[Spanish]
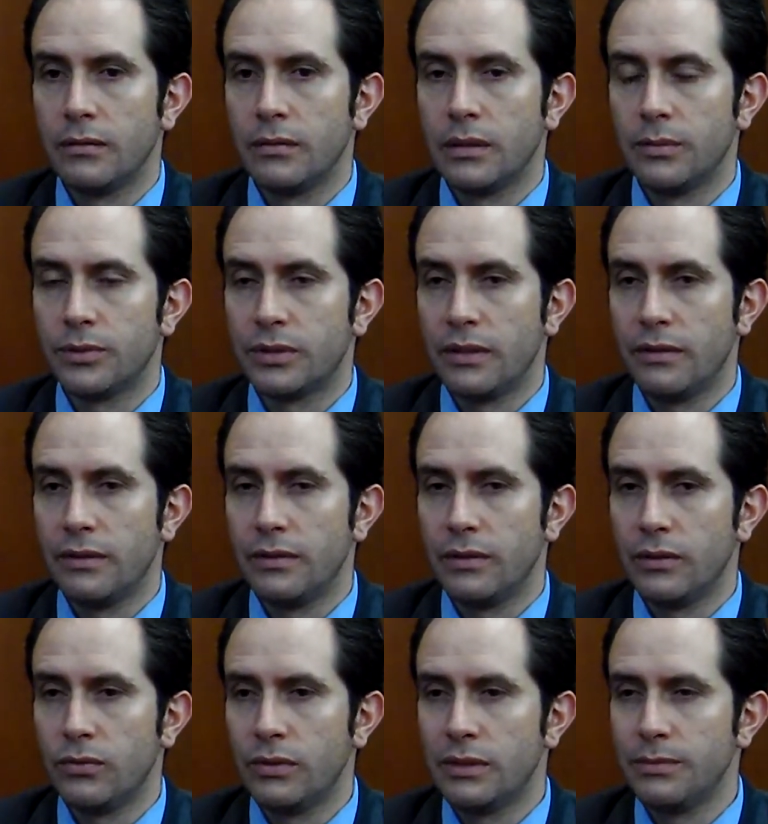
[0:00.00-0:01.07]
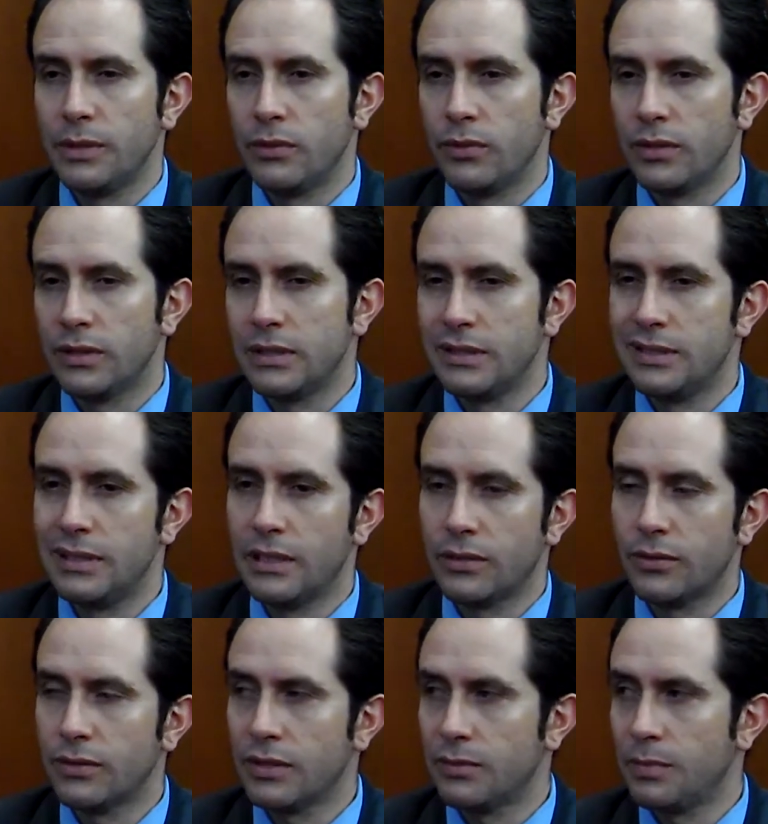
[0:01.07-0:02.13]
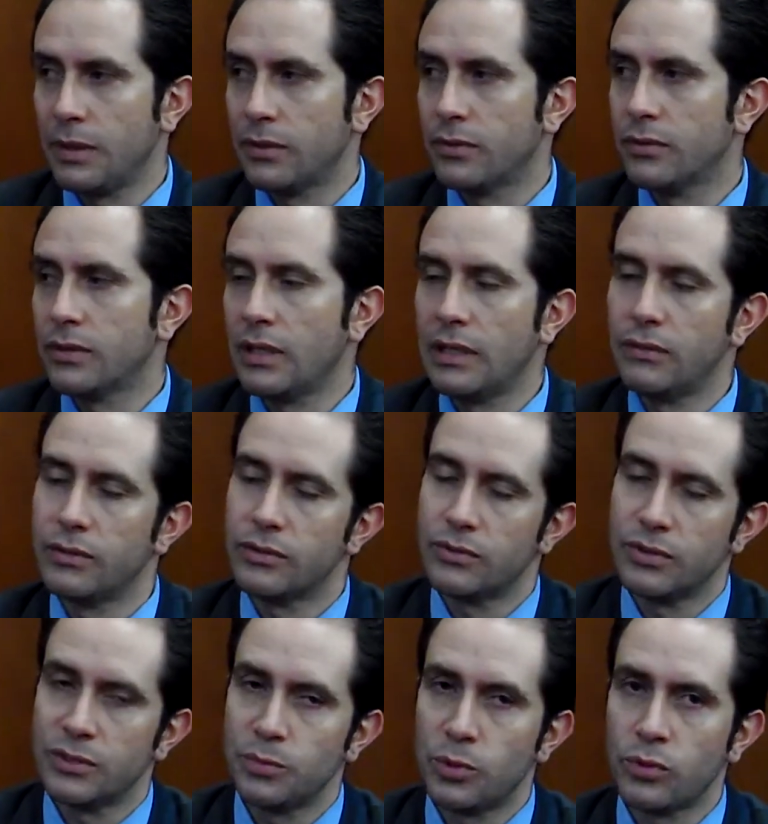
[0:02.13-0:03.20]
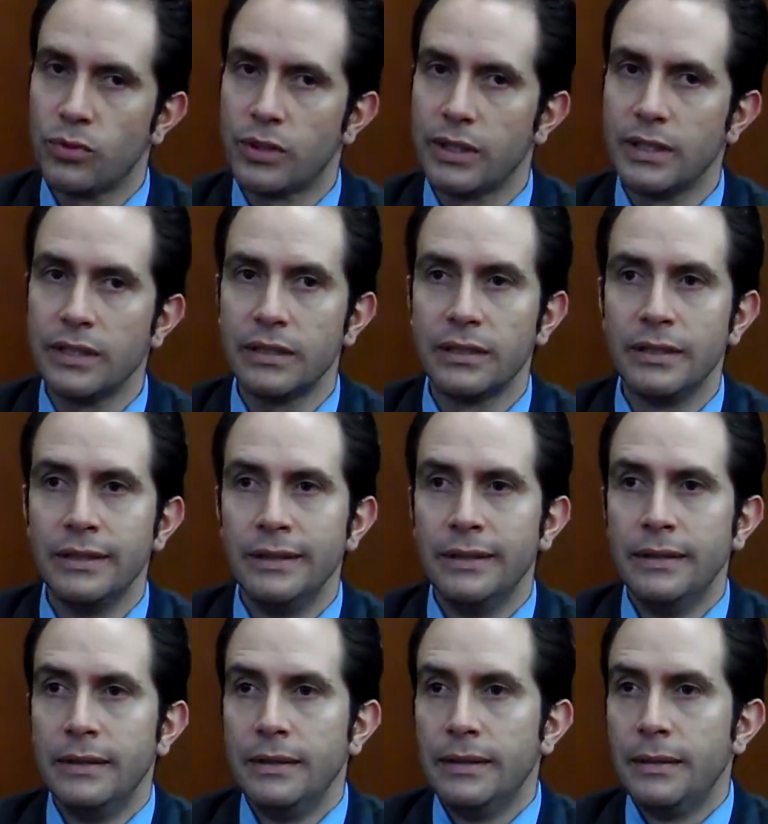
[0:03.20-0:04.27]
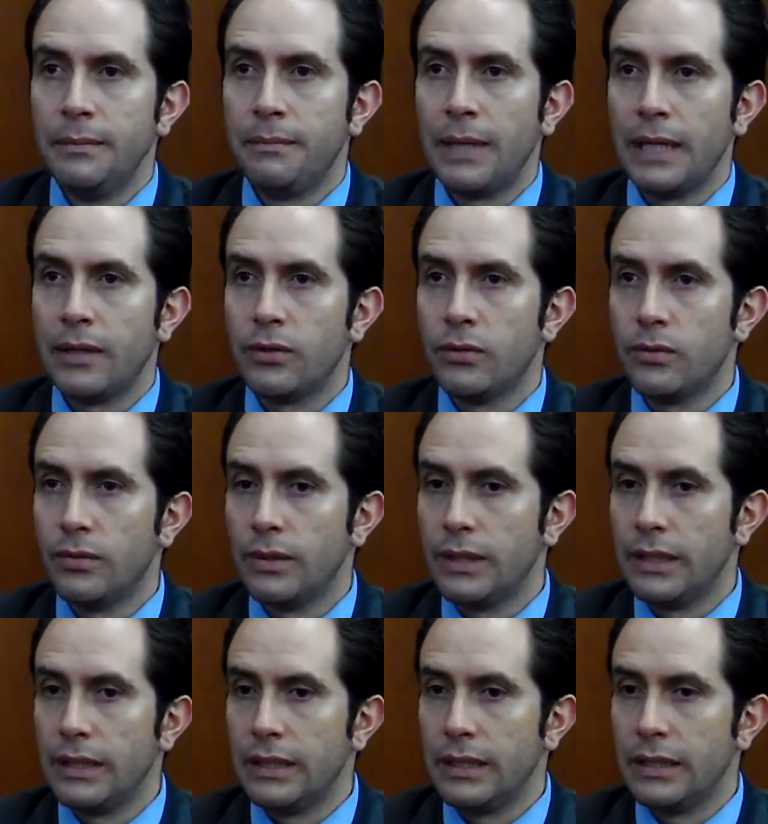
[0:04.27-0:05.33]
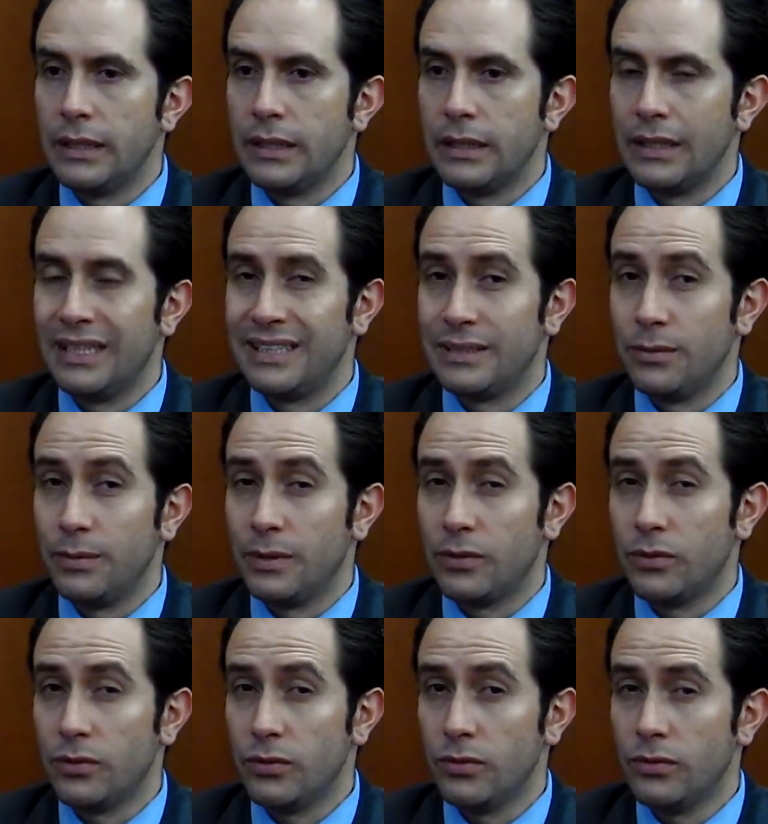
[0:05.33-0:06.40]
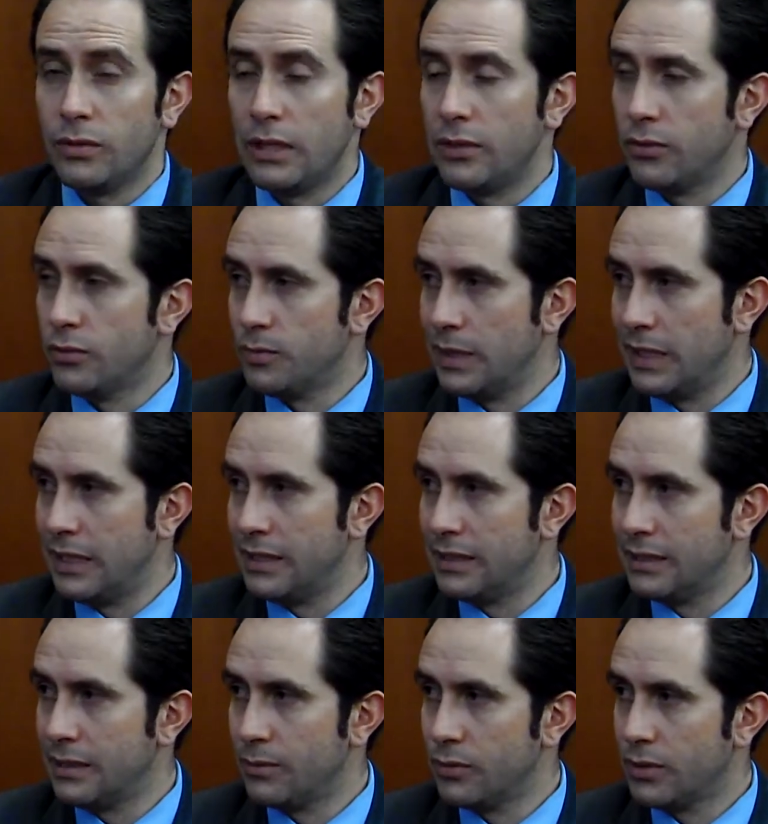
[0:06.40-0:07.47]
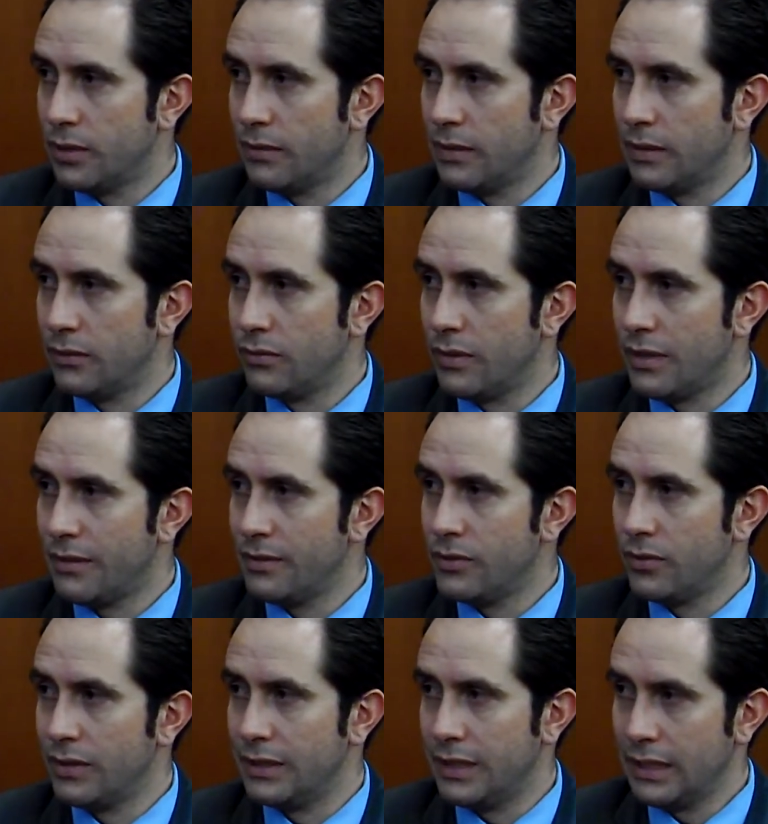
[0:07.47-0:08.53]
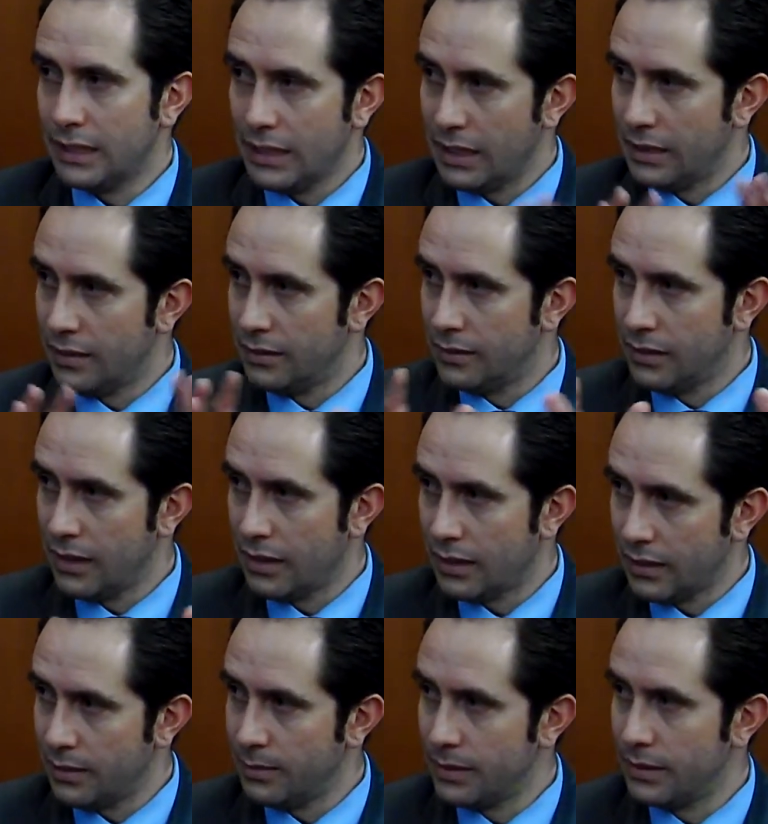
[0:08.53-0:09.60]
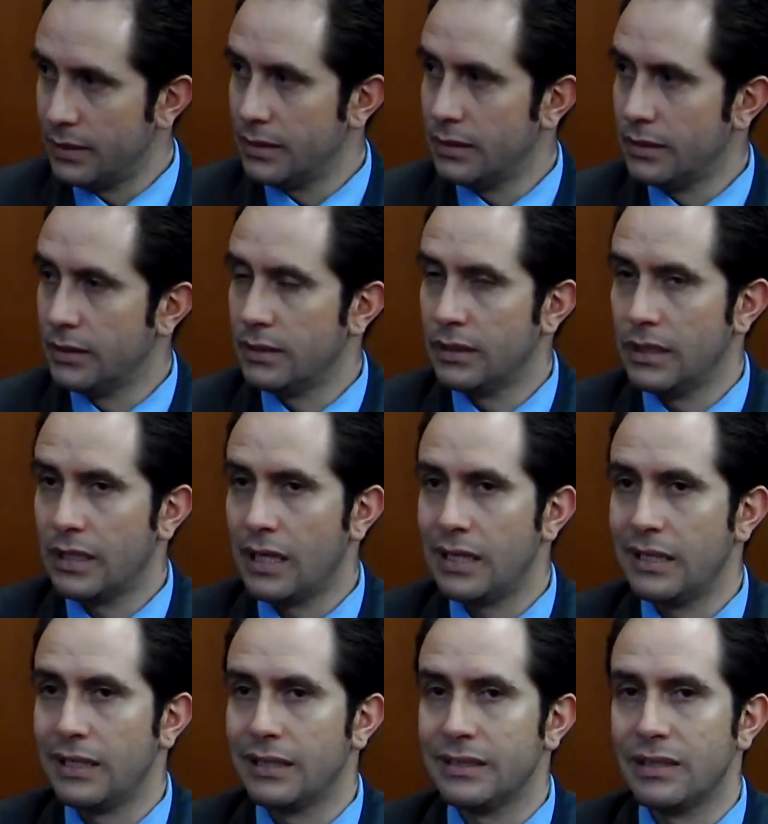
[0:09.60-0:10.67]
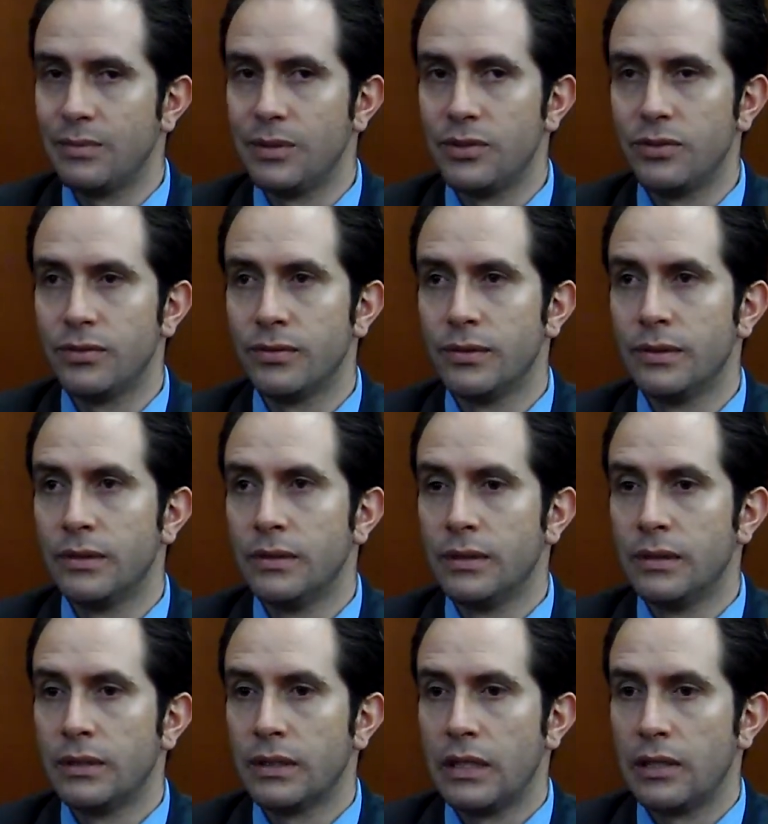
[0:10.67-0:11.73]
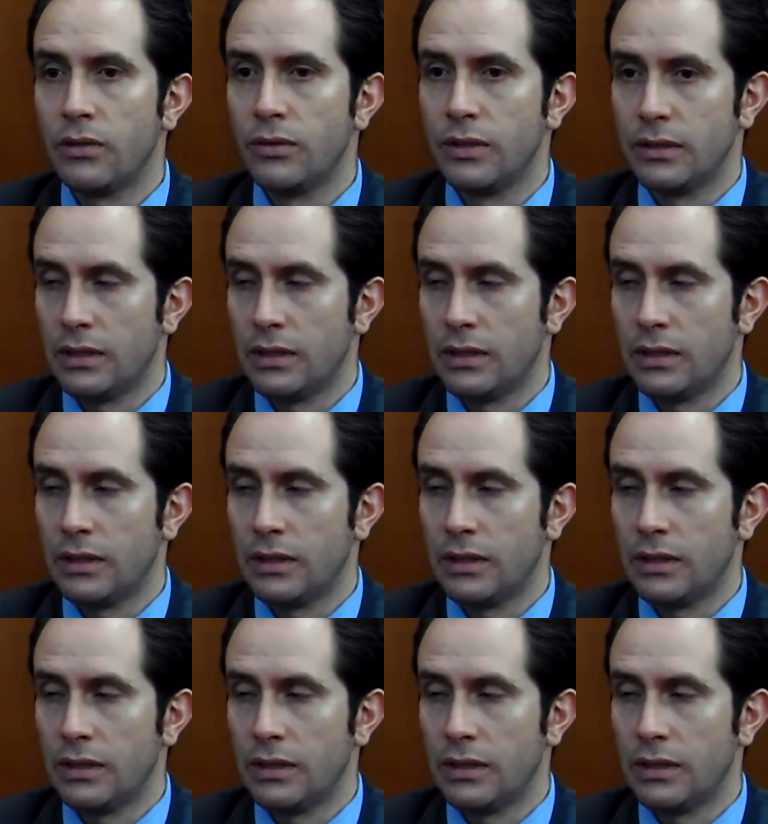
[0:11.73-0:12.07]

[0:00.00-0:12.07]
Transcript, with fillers: digamos que ha habido algunas mejoras en ciertos aspectos, hay algunas cosas por corregir pero eh, en este momento, año 2015, estamos trabajando en una revisión integral del régimen de calidad de servicio, que incluye